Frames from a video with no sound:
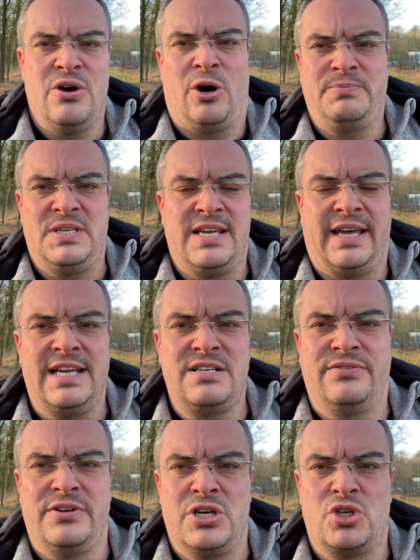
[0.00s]
ob die Geräte
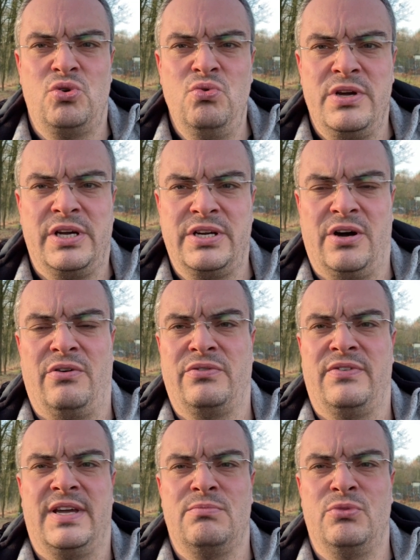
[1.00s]
von der Schule
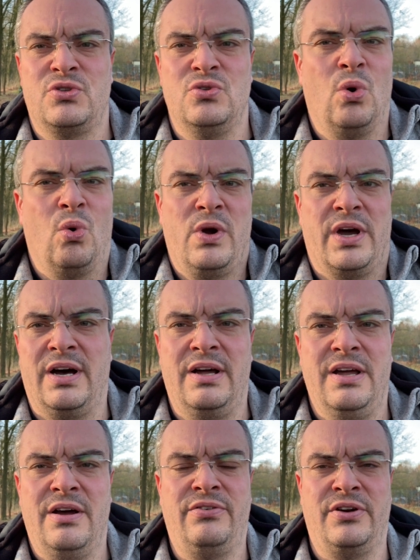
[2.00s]
gekauft werden müssen oder
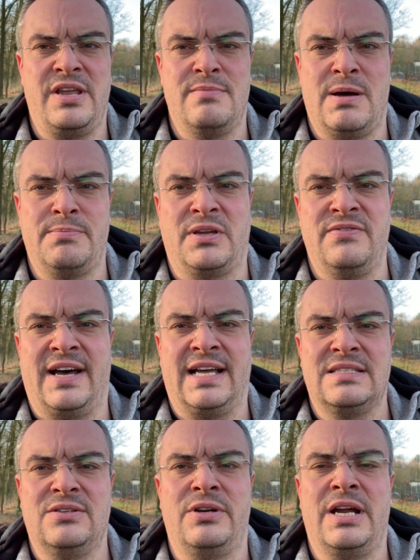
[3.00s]
von jemandem
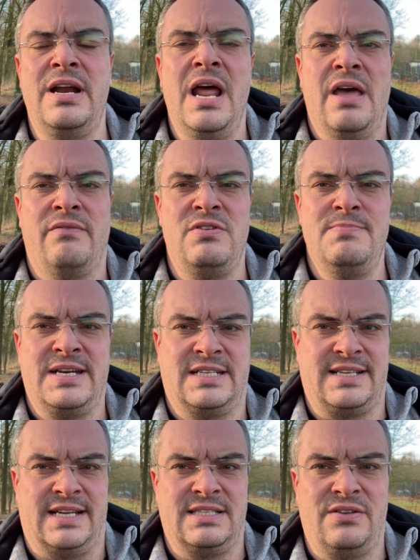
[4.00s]
privat, sondern wie man
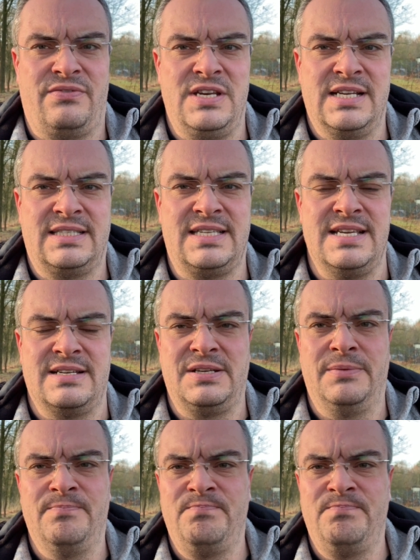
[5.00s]
das Ganze finanziert.